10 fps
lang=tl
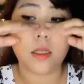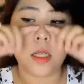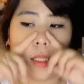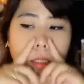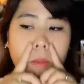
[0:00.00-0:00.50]

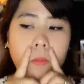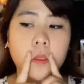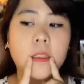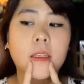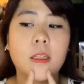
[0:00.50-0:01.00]
hanggang dyan.
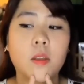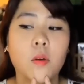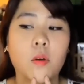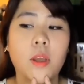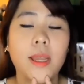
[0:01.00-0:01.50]
Tapos
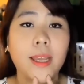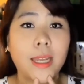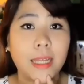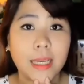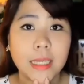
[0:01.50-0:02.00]
dito
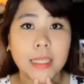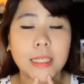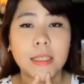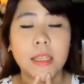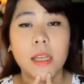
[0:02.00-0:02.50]

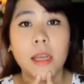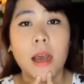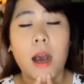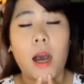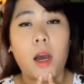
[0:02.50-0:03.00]
is
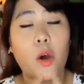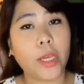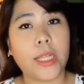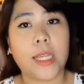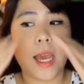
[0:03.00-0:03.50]
uh, ah,
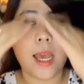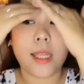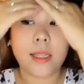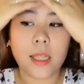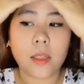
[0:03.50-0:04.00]
oily.
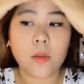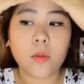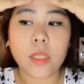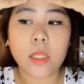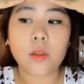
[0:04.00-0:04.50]
And then,
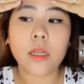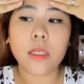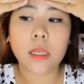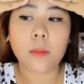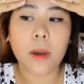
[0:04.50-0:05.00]
yung dito
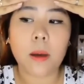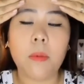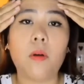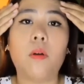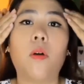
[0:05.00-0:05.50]
na sa
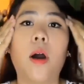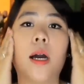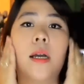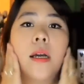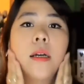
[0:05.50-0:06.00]
ibabaw ko
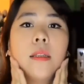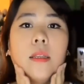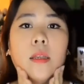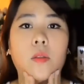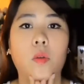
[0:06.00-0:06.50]

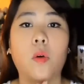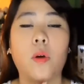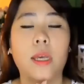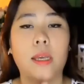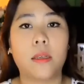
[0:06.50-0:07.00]
hanggang
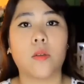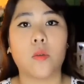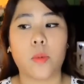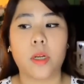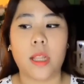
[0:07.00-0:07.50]
dito is
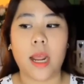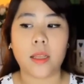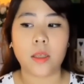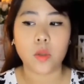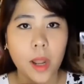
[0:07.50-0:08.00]
super
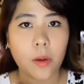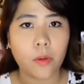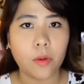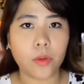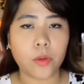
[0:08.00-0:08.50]
dry. So, wala
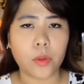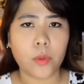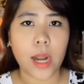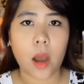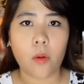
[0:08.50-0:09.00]
akong
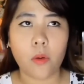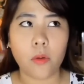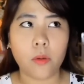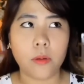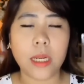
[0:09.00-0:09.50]
contour, wala
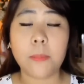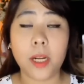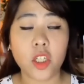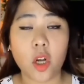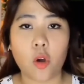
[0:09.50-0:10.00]
akong,
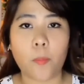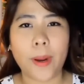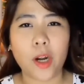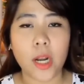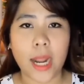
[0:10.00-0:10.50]
nagblush
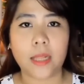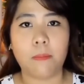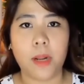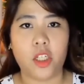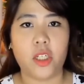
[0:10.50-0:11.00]
ako, pero
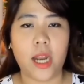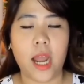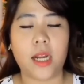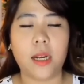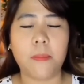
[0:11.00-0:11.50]
light blush
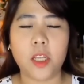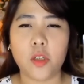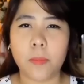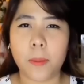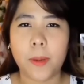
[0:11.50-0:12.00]
lang na
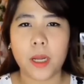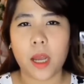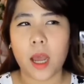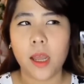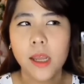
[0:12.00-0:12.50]
medyo may
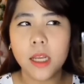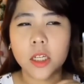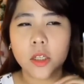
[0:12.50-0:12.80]
pagka,